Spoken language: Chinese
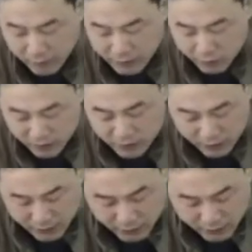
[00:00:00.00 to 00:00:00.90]
法随
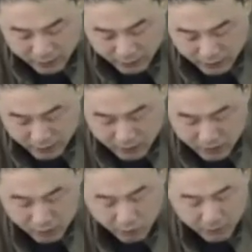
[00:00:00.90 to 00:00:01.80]
政令，这
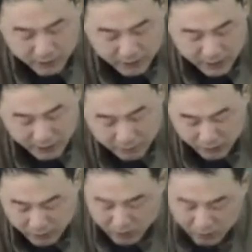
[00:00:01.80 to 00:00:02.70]
是我们在前
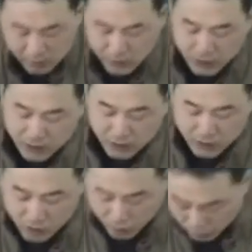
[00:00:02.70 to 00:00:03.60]
边的时候呢，
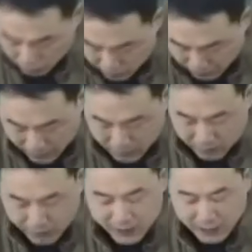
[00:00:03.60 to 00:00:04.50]
总论里边呢
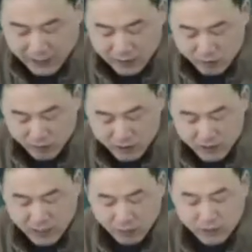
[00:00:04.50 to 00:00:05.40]
都很简单，主要
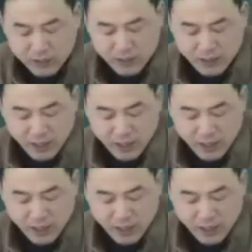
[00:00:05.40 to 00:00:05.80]
是掌握这